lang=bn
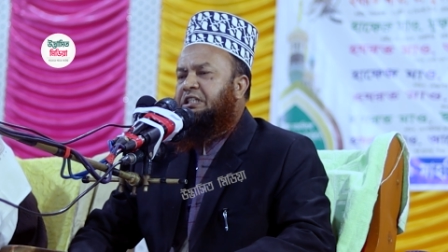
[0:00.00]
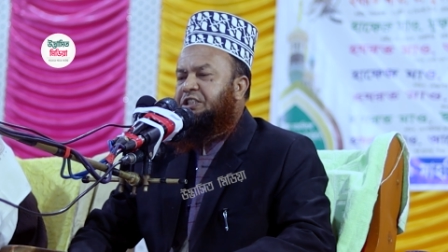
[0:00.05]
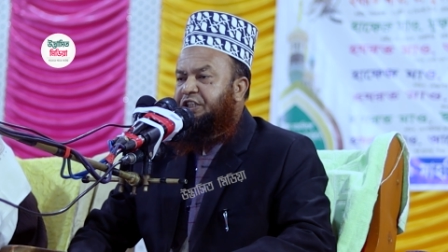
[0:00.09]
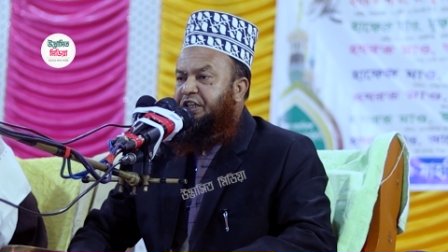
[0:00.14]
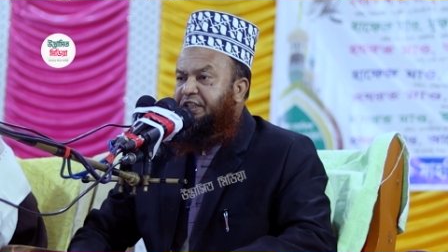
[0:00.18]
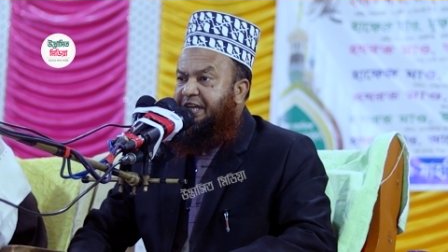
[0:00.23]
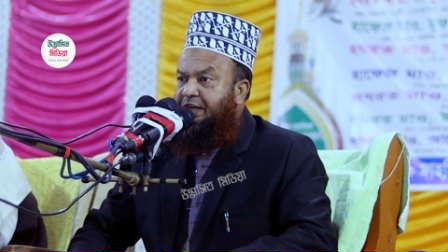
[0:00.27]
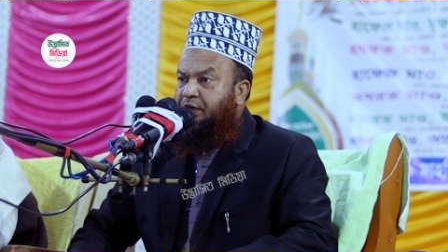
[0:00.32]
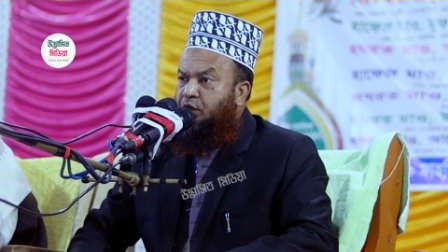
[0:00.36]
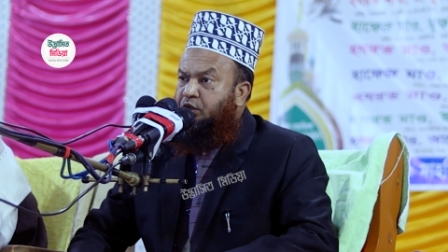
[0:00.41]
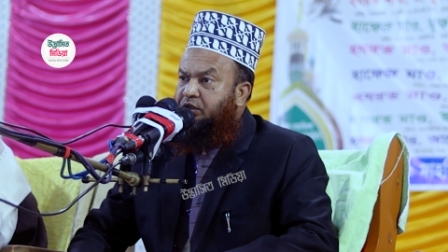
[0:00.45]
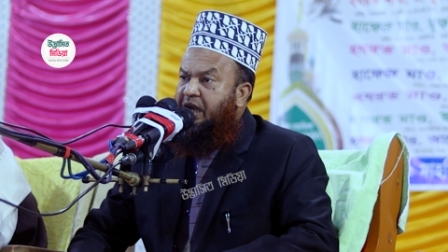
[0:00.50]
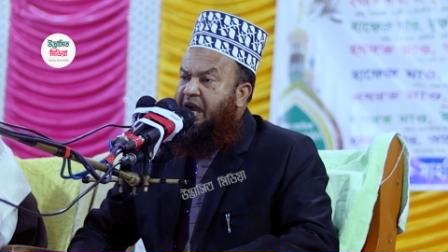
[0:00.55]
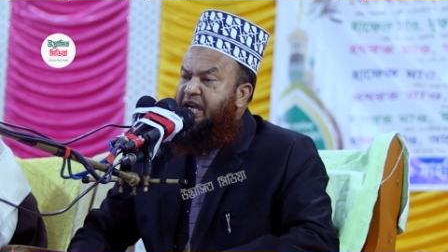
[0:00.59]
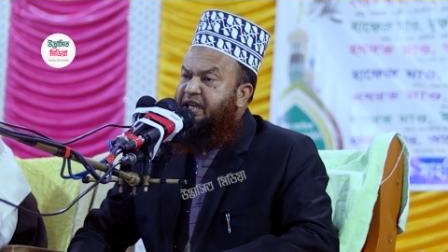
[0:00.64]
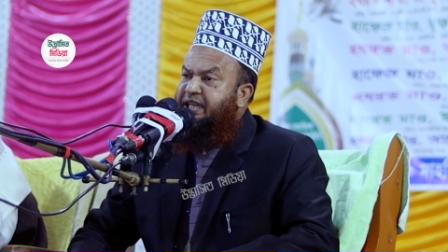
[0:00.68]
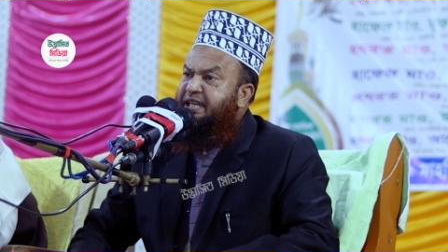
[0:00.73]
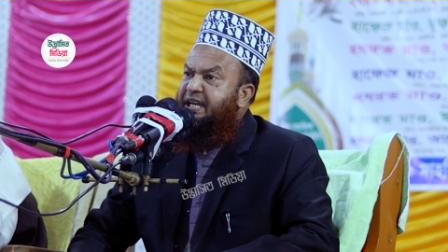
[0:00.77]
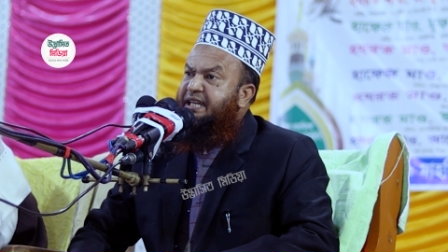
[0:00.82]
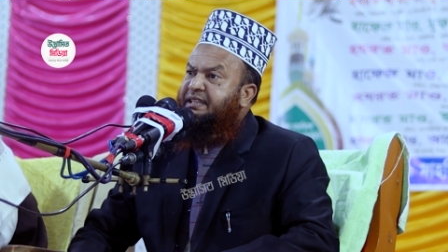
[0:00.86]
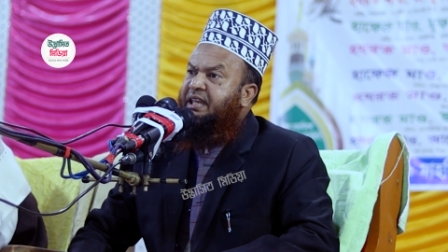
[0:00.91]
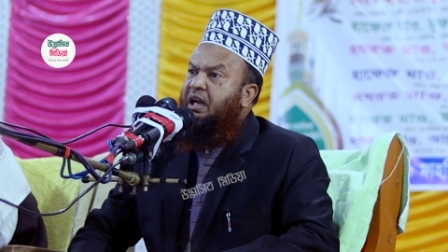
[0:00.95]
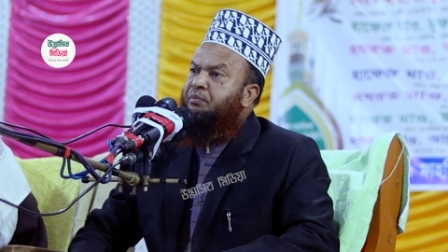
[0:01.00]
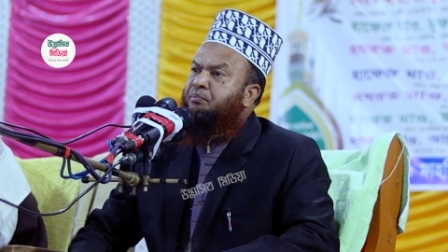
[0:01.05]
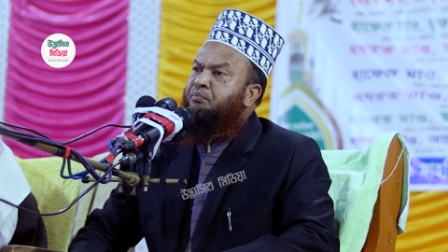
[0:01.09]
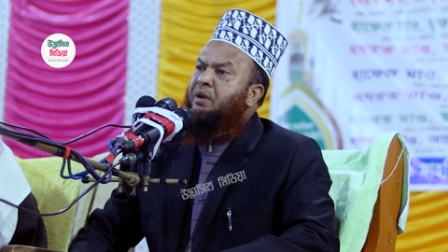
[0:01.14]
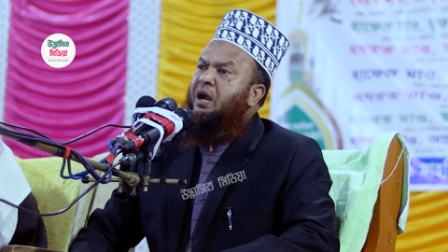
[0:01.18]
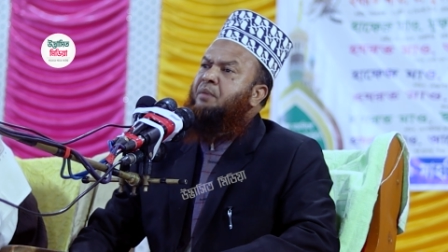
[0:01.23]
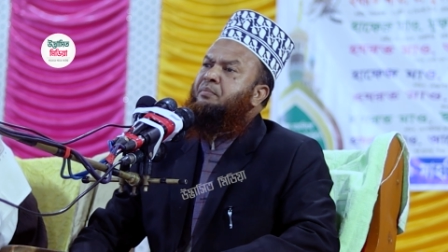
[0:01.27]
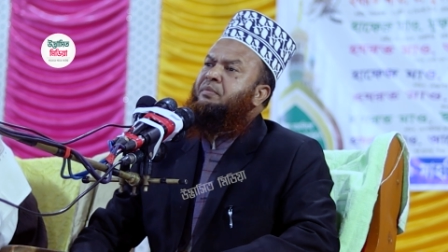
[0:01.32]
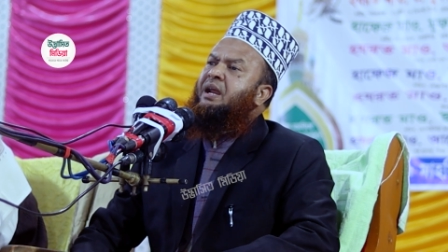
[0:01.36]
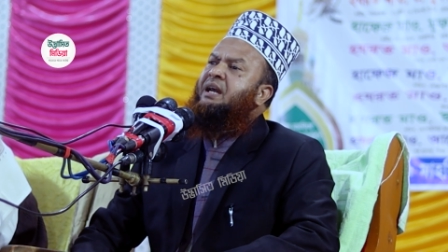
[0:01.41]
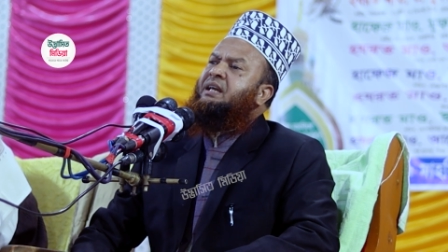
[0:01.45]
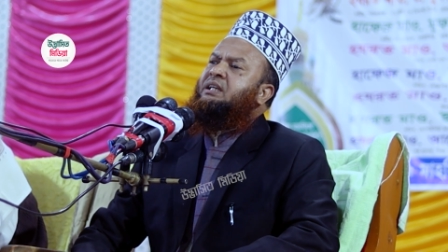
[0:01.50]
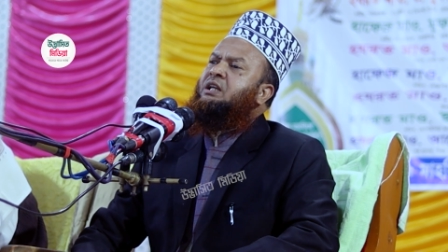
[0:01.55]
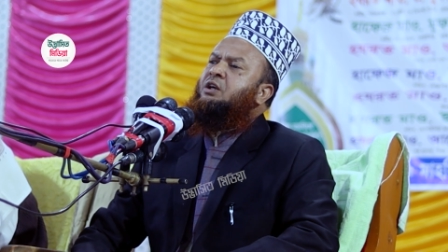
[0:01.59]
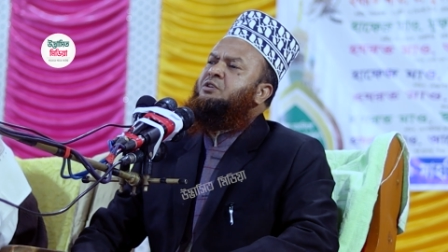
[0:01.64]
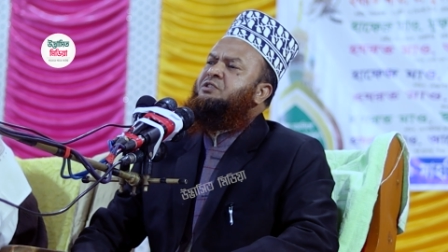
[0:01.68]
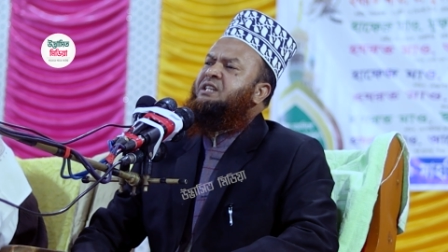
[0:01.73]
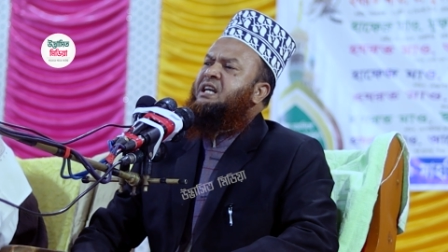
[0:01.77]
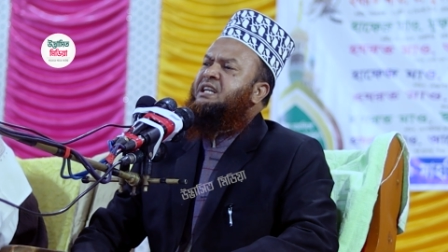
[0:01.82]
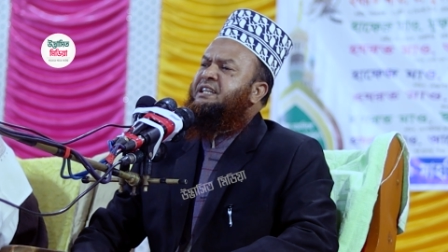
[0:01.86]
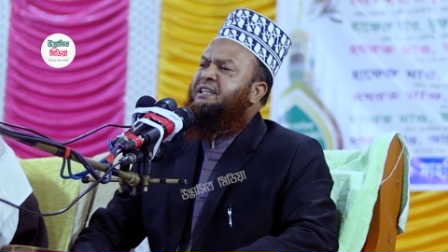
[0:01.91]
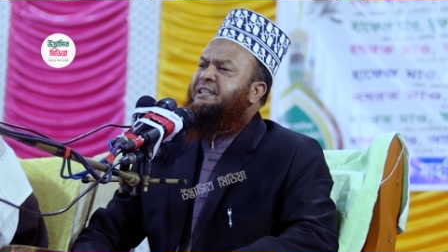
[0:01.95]
সেটা কোথায় গিয়ে থাম্মা আমরা কেউ
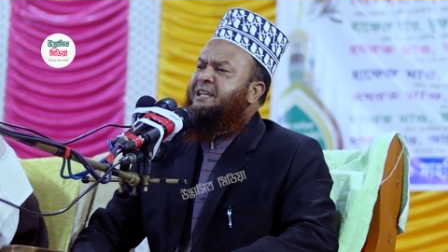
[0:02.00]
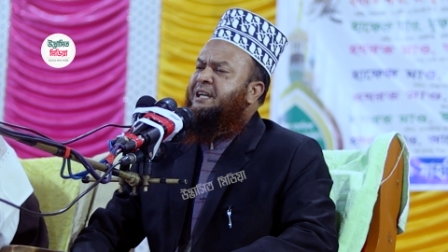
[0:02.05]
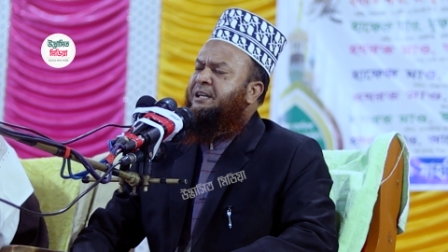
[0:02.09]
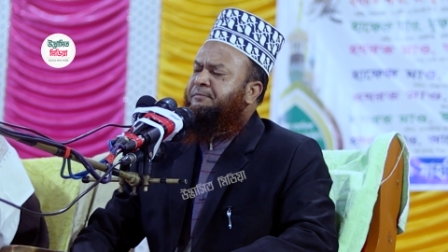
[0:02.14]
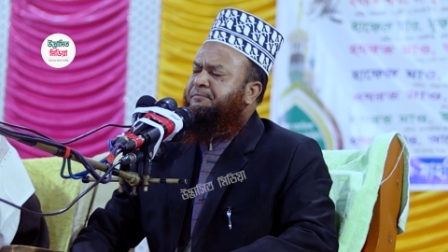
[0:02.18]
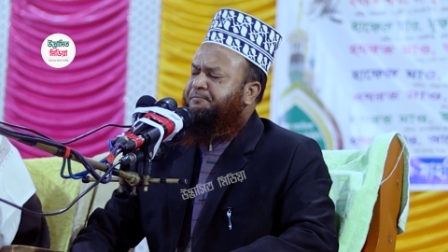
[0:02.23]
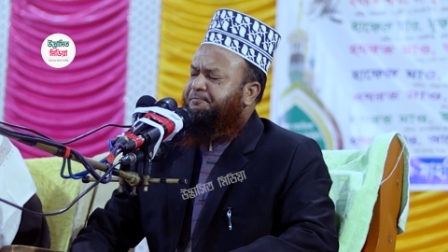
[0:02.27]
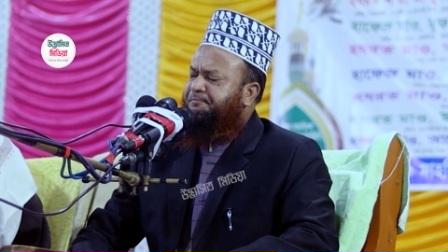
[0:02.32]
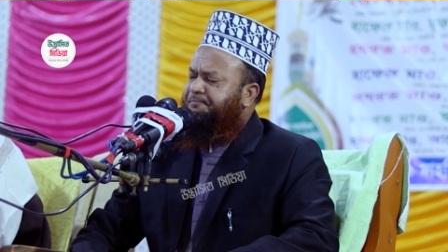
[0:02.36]
জানি না